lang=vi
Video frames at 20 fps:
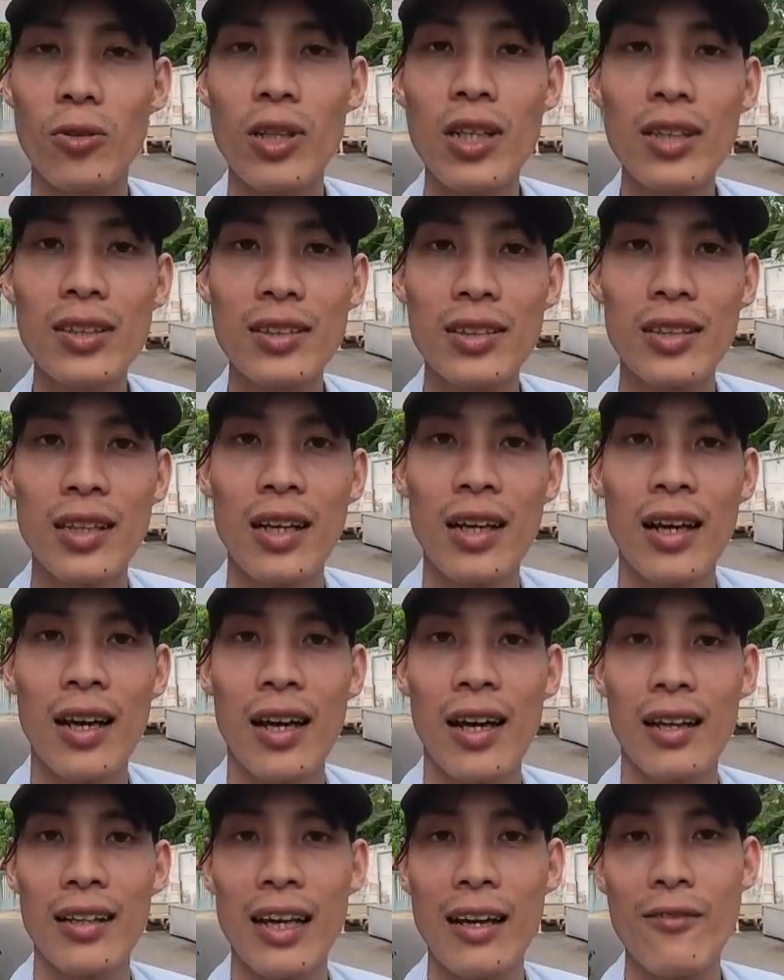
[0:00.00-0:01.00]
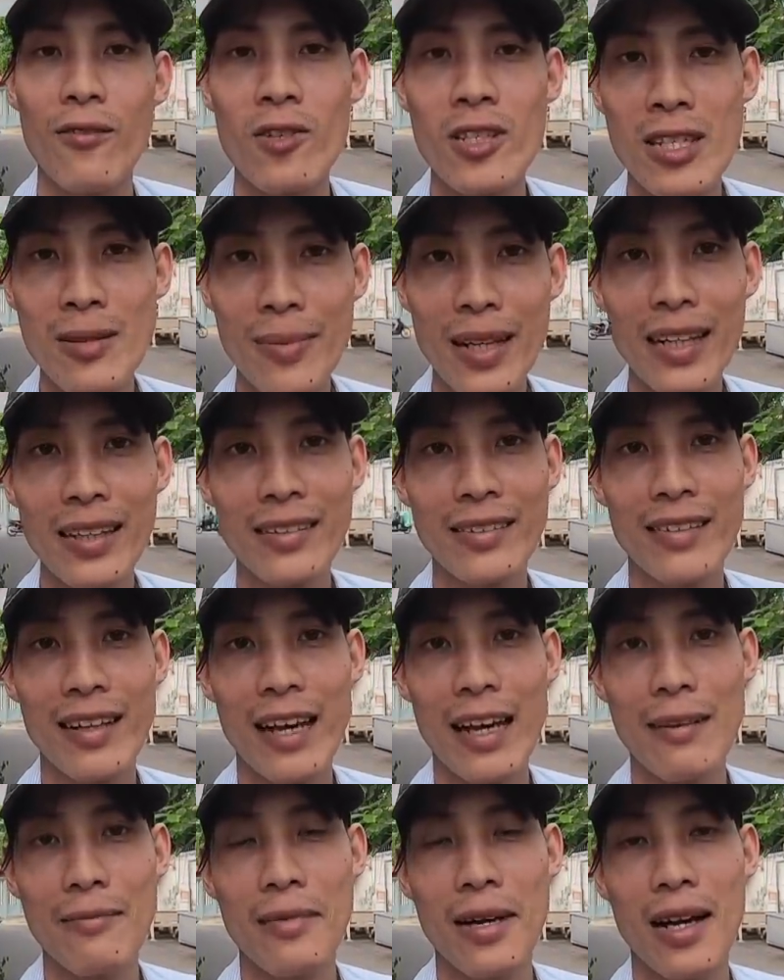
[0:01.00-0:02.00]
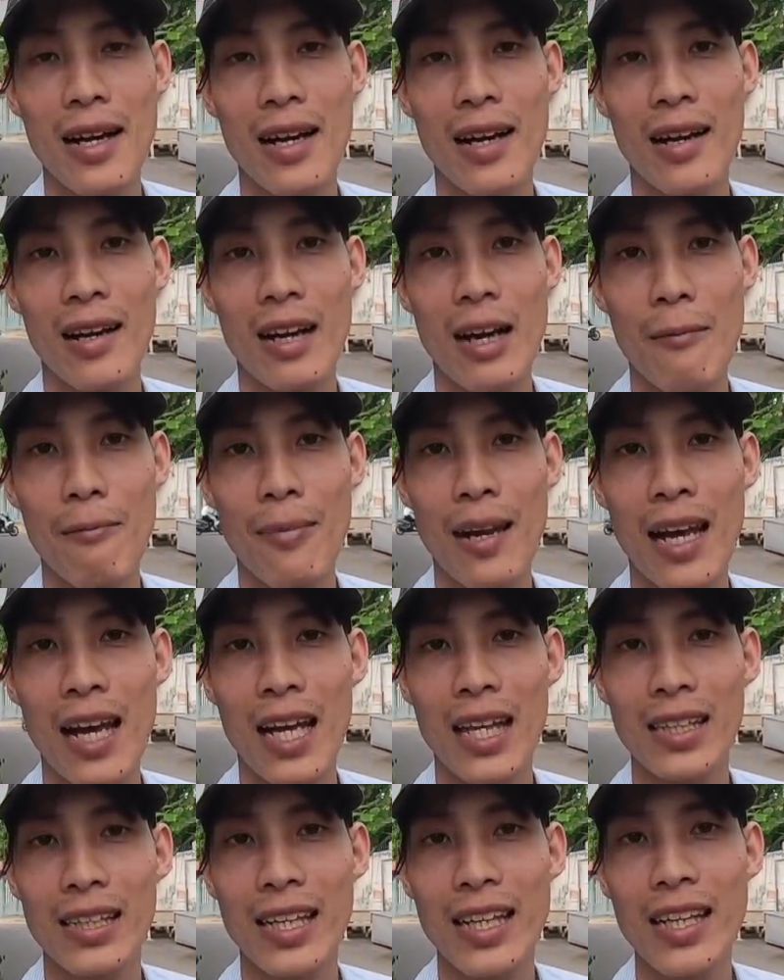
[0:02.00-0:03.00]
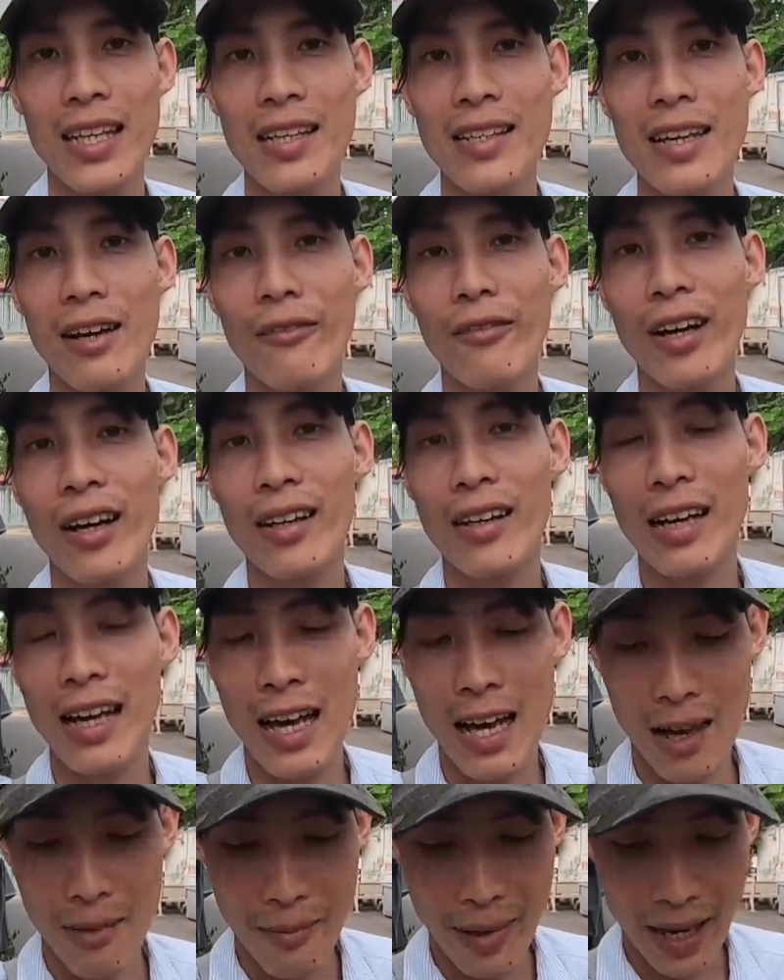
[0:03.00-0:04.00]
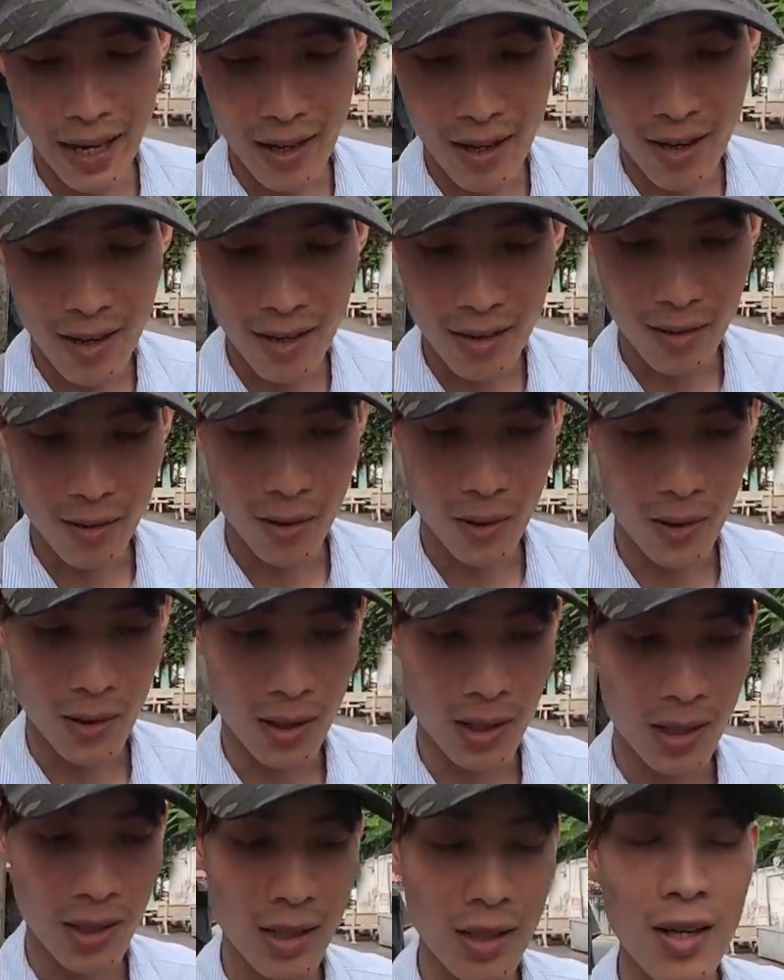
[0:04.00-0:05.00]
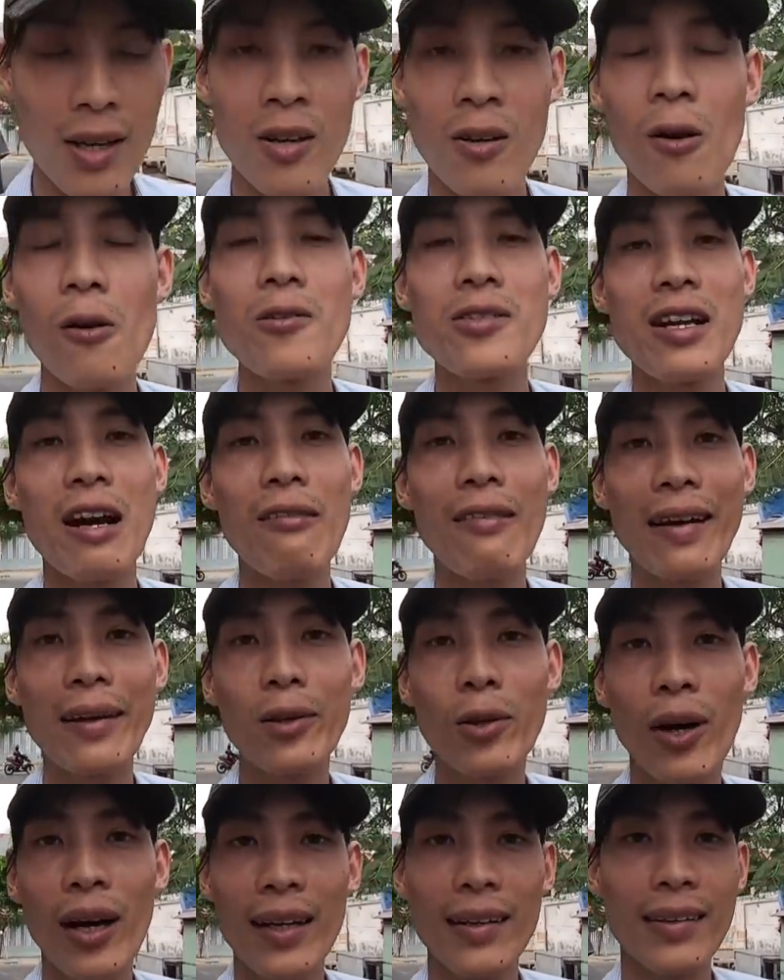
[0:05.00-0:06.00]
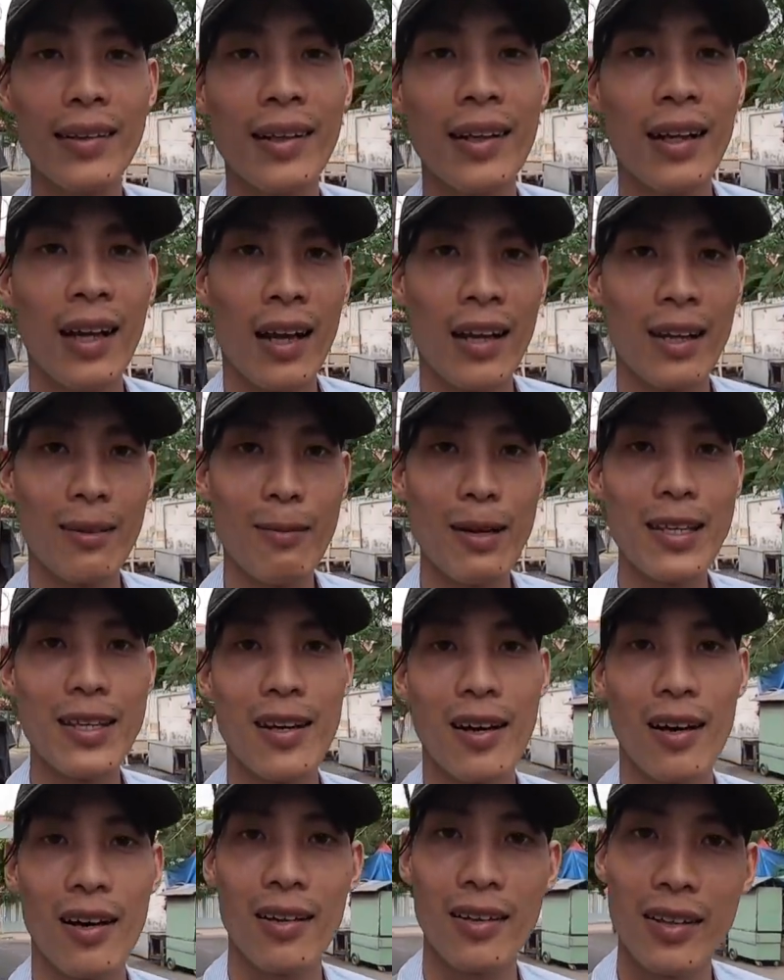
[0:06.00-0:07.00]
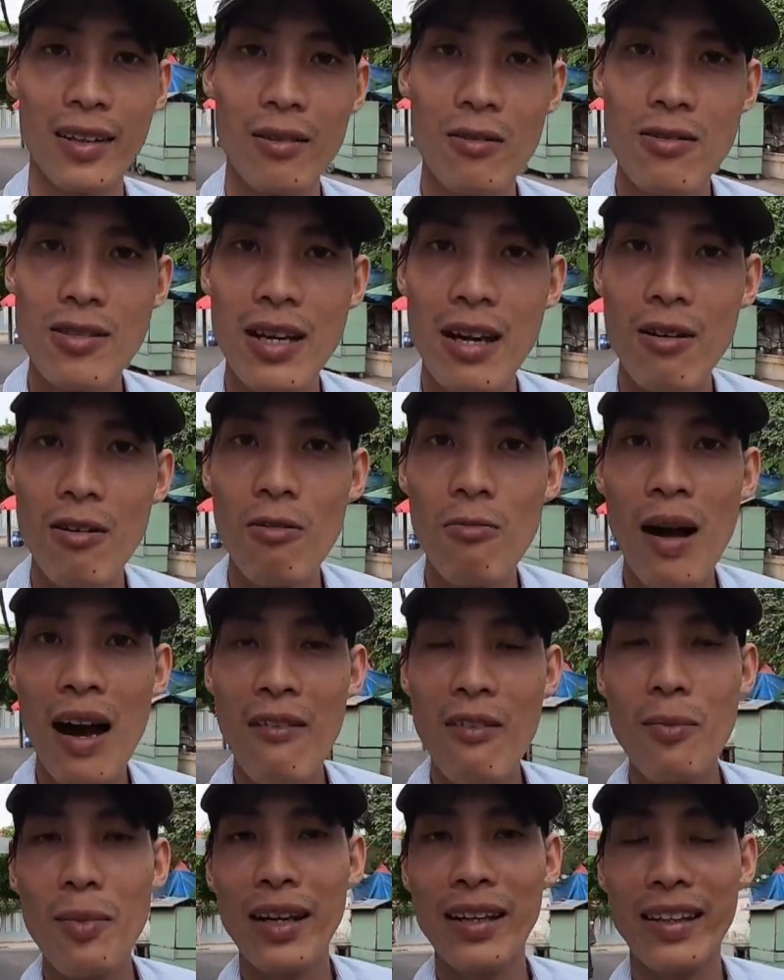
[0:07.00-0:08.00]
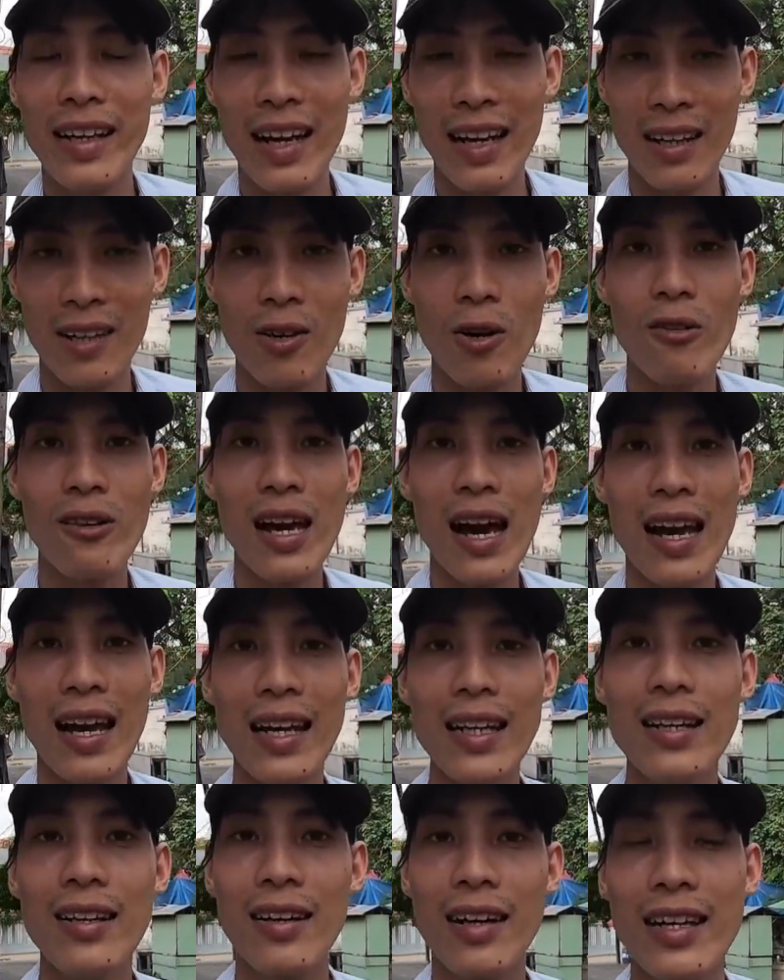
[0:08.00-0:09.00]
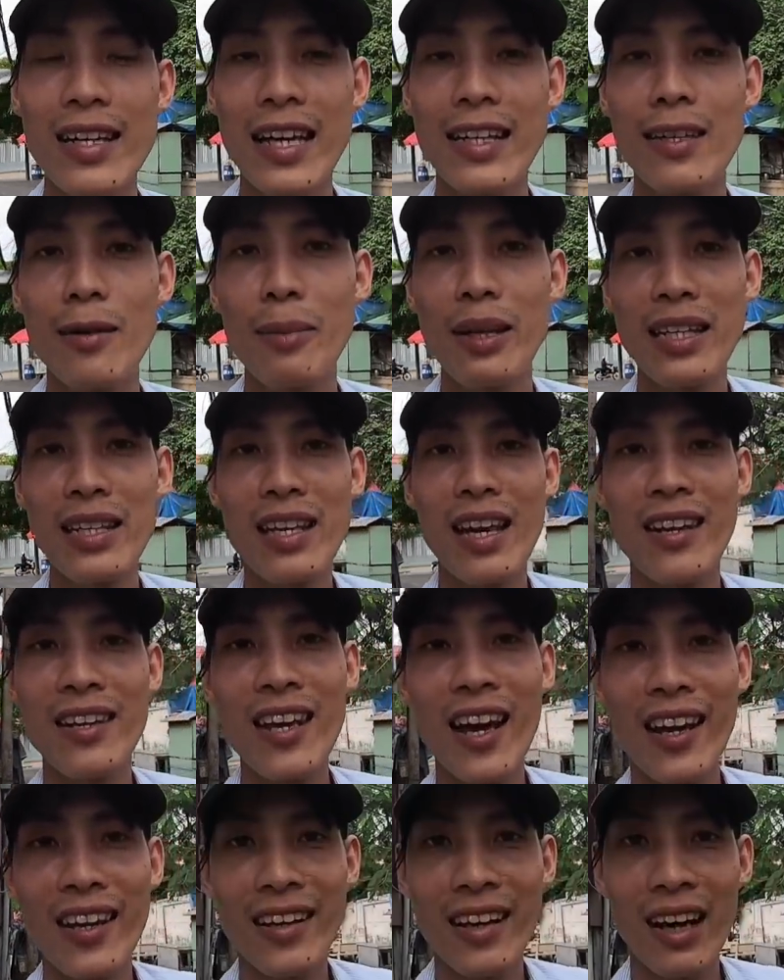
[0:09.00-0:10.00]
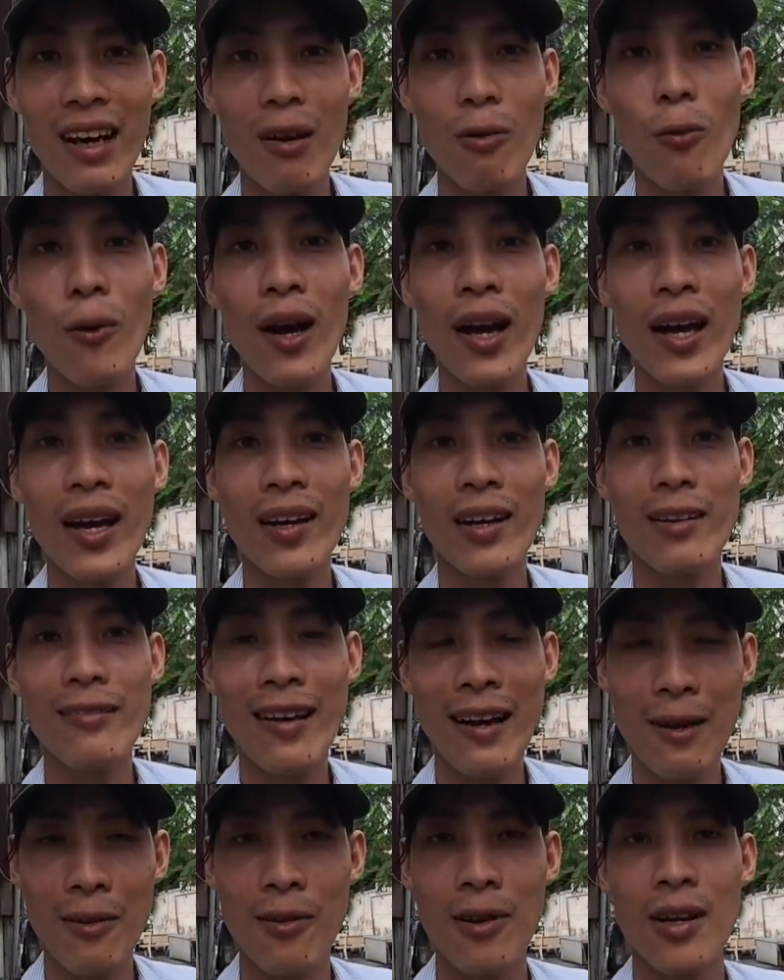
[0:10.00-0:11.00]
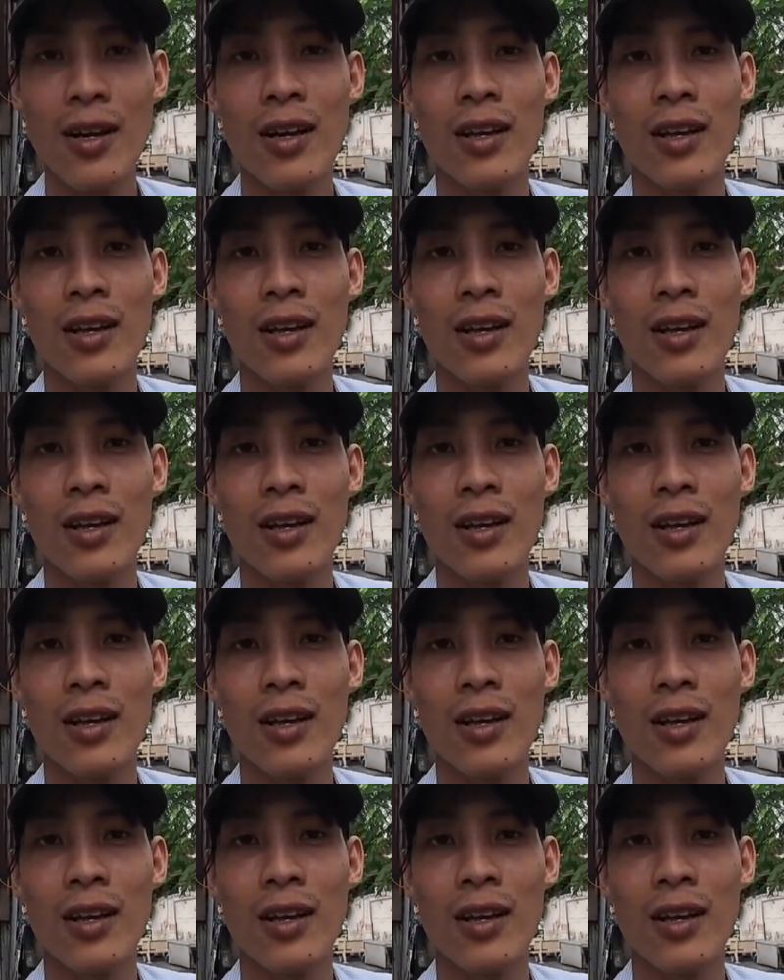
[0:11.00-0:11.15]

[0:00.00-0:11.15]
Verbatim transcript: Thủ Đức, ở thành phố Hồ Chí Minh để mà gặp lại cái nhân vật là mẹ con của cô Sáu An Toàn. Thì bây giờ thì cô Sáu báo với mình rằng cô đã lấy được cái giấy chứng minh nhân dân ở quê gửi vào.